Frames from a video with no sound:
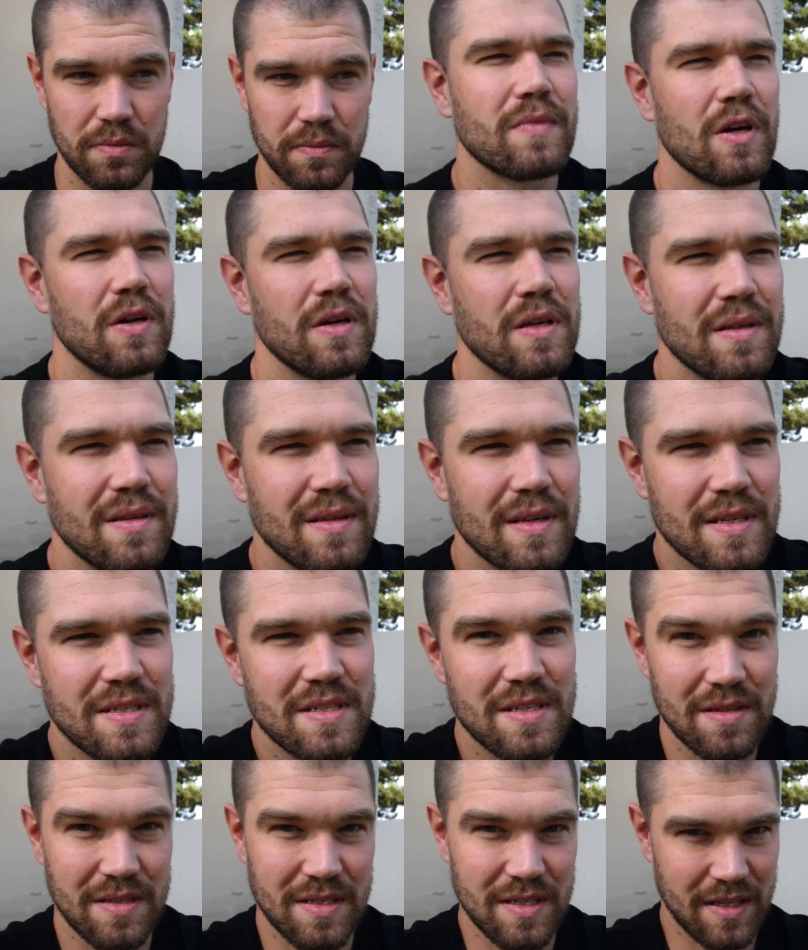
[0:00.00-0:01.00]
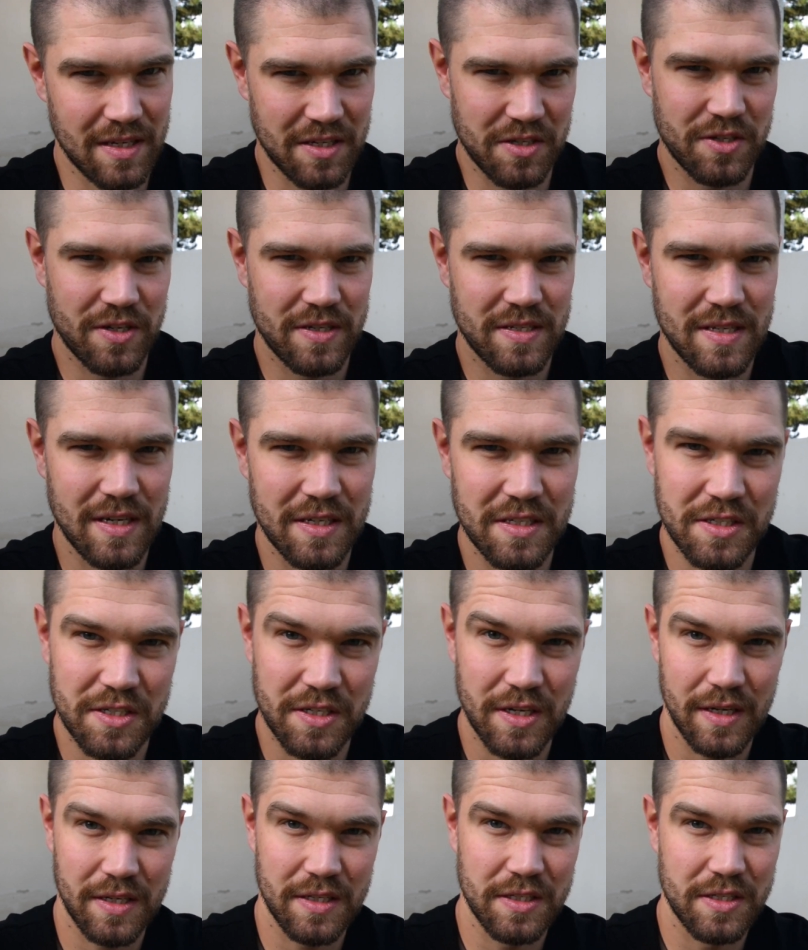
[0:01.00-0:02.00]
No i nie sądzę też, że znajdzie
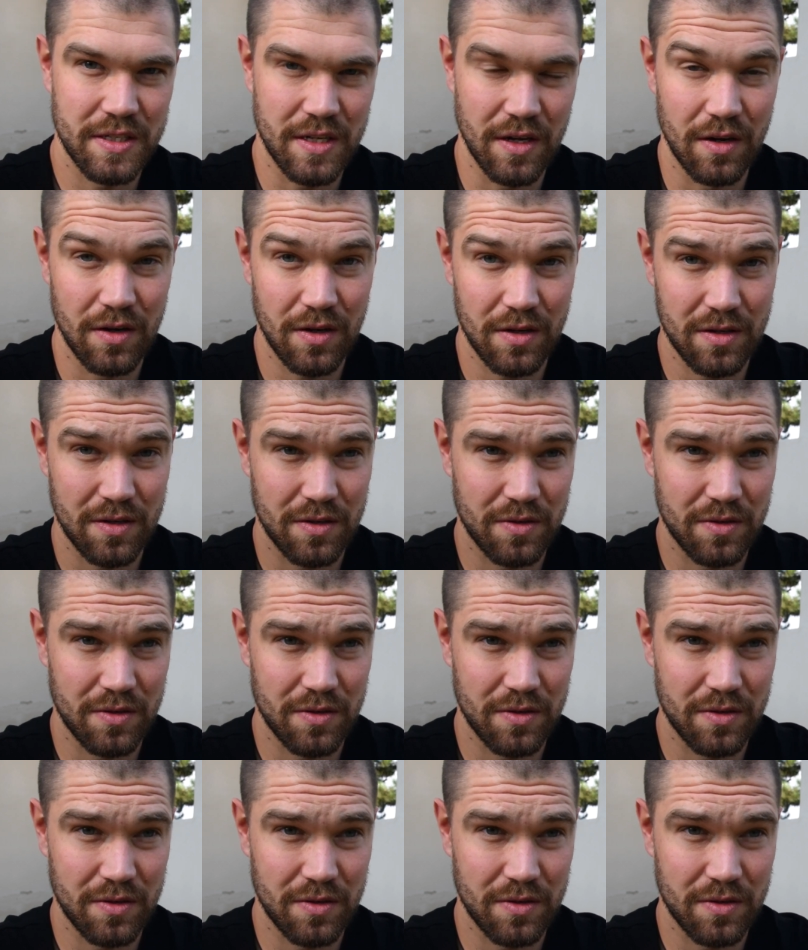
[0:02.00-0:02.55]
się jakiś teolog,